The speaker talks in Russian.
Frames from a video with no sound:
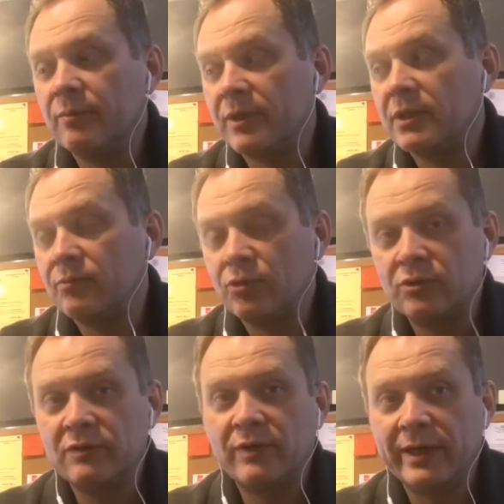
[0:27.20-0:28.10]
Поэтому не
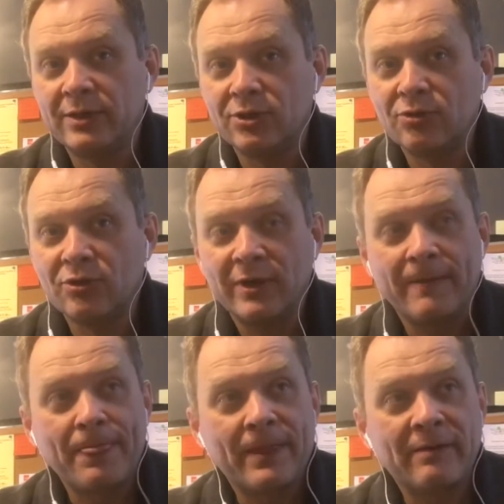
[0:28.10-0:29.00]
удивляйтесь, что
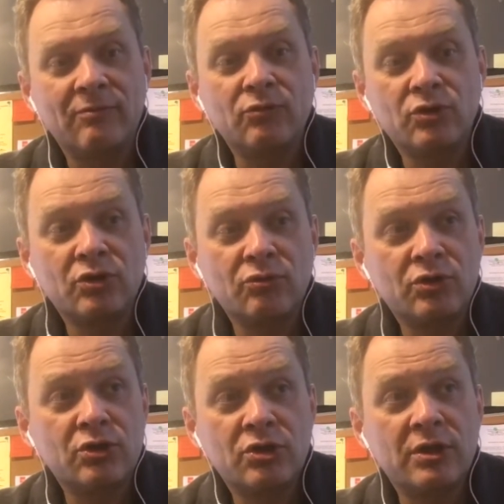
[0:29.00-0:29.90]
и вы учите,
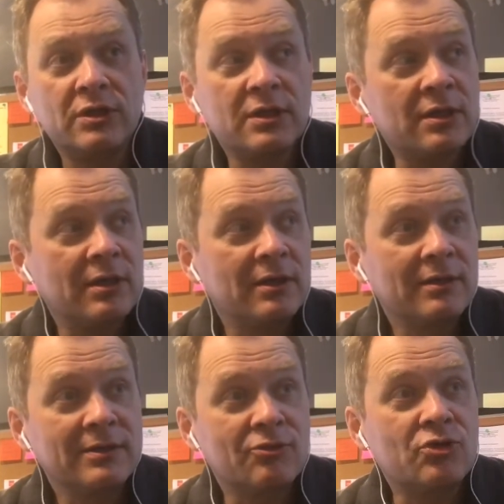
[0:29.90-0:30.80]
учите язык
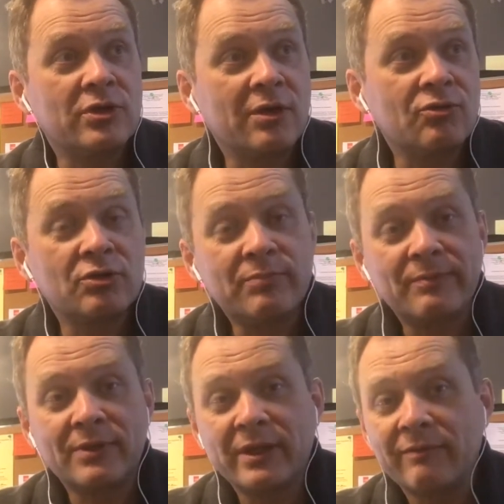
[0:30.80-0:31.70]
с очень хорошим
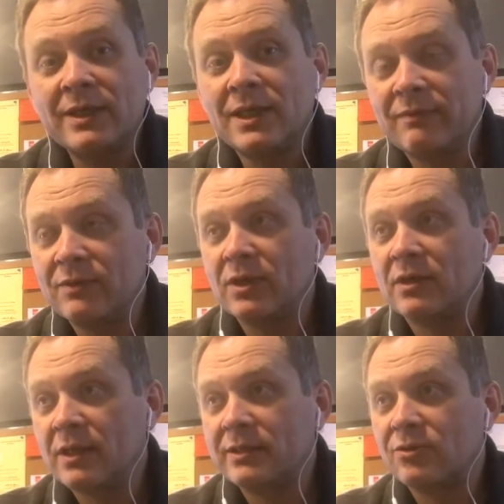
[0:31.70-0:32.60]
преподавателем, вы так
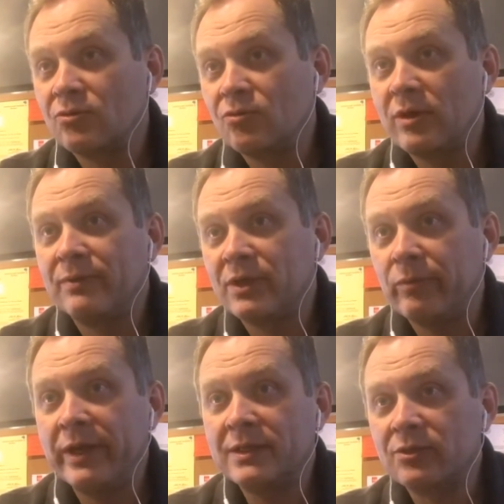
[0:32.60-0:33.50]
классно друг друга
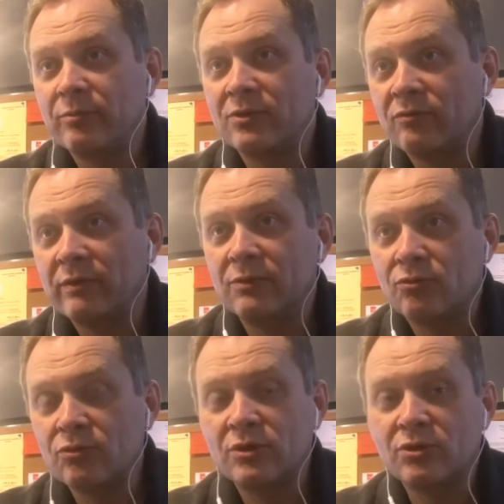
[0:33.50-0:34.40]
понимаете, но потом вы
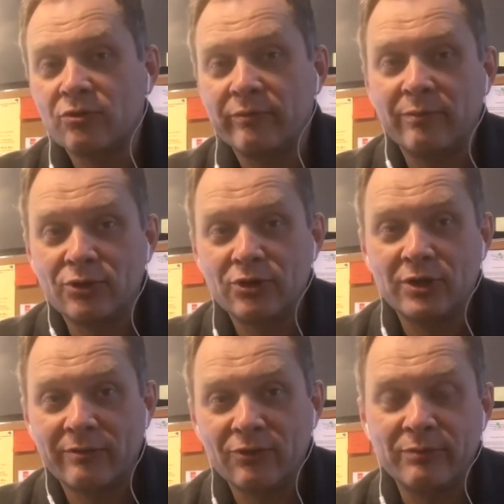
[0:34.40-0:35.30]
обнаружите, что вы больше
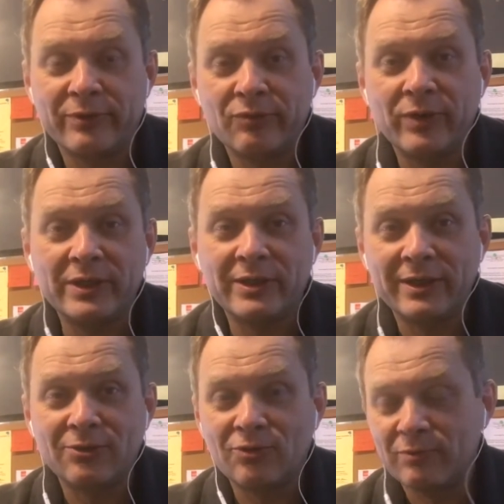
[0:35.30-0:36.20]
никого не понимаете,
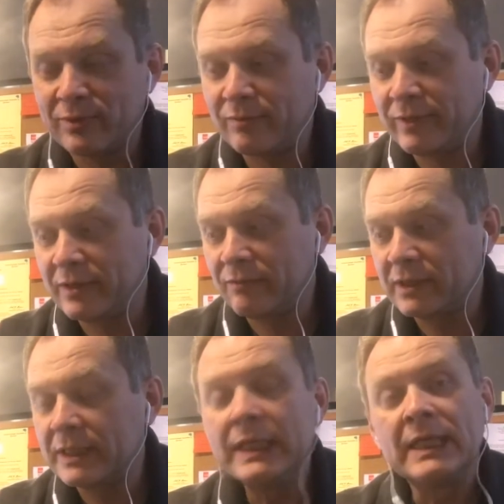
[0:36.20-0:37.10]
никто не понимает
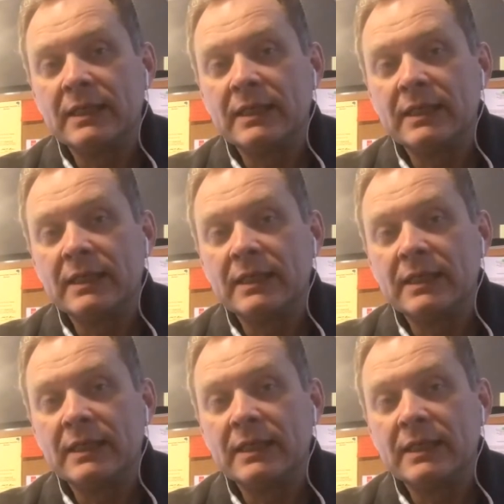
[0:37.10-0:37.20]
вас.